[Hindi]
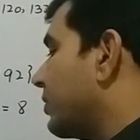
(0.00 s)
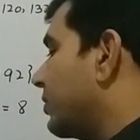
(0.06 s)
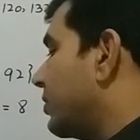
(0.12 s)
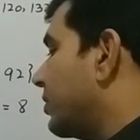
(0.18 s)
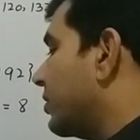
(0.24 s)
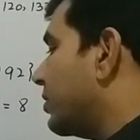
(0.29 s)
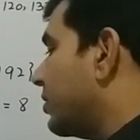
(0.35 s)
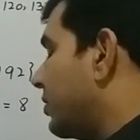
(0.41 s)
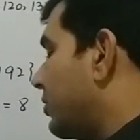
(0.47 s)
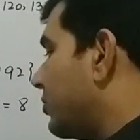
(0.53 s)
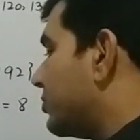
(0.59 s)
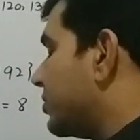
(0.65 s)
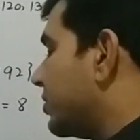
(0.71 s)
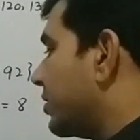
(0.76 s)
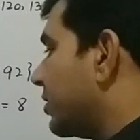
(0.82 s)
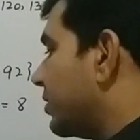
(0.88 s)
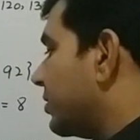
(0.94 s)
ये क्या हो
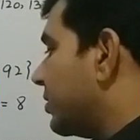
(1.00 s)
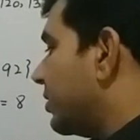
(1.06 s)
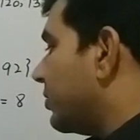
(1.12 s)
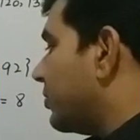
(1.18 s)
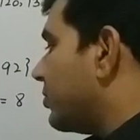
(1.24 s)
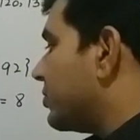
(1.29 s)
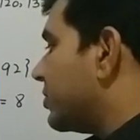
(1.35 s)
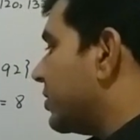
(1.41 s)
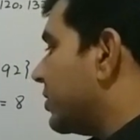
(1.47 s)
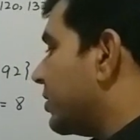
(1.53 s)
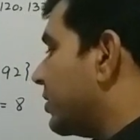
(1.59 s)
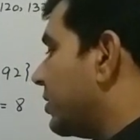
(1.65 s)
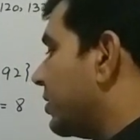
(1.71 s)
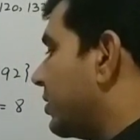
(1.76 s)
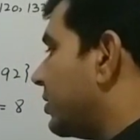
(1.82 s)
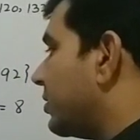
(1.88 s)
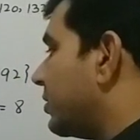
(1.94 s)
जाएगा ये हो
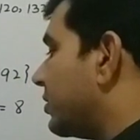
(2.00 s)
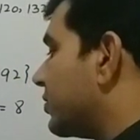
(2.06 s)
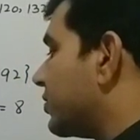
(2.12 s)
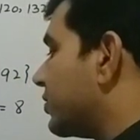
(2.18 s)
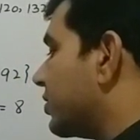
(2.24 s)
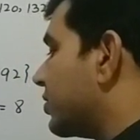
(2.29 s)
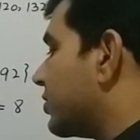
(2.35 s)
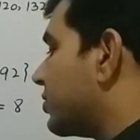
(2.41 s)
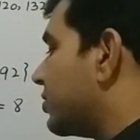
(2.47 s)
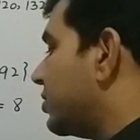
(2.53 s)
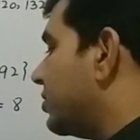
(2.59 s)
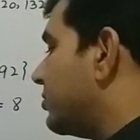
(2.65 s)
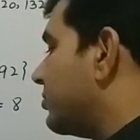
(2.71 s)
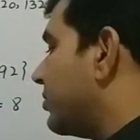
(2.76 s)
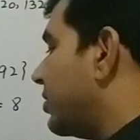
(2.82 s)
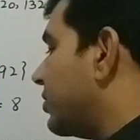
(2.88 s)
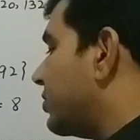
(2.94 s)
जाएगा
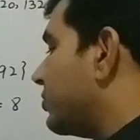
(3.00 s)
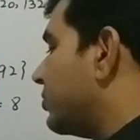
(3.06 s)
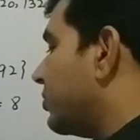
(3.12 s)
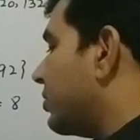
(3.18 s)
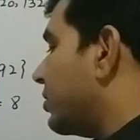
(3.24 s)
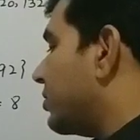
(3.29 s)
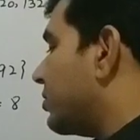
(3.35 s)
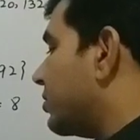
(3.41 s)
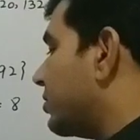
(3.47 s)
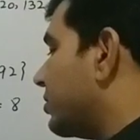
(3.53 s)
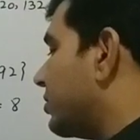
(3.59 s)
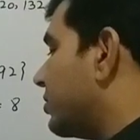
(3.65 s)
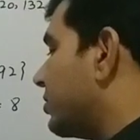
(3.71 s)
सिक्सटीन बाई टू हंड्रेड